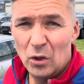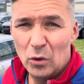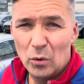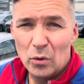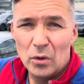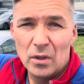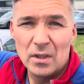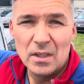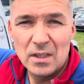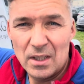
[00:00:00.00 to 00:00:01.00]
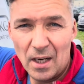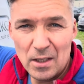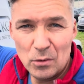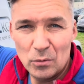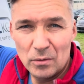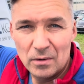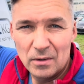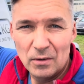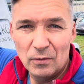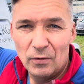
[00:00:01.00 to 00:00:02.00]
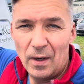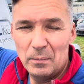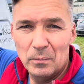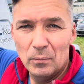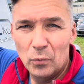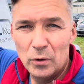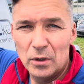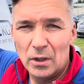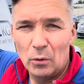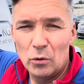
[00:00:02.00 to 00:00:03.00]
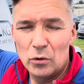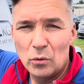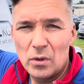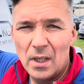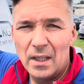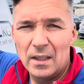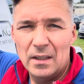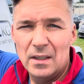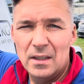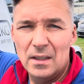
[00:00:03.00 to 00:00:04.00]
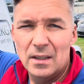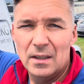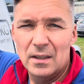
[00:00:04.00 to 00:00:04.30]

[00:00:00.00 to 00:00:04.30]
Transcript: то сразу вам будет такой цушлак и